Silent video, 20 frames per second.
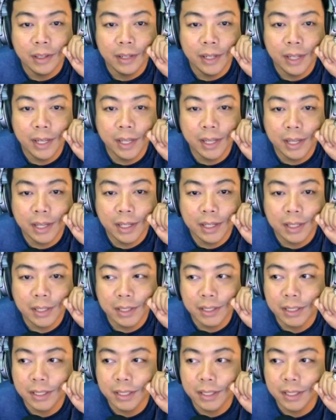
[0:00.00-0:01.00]
Nah,
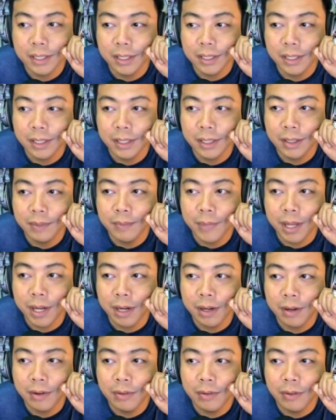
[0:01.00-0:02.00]

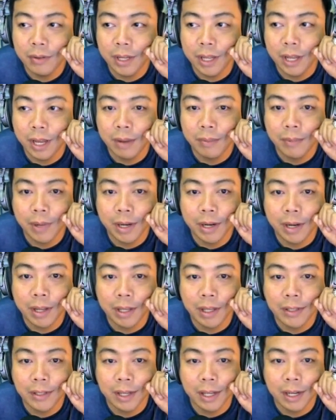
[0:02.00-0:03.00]
sembari nunggu dia update, nah
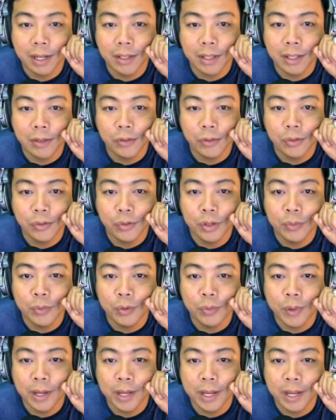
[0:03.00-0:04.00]
sekarang statusnya sudah
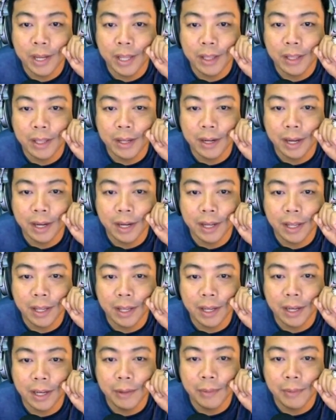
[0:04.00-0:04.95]
berubah ya, getting ready. Ini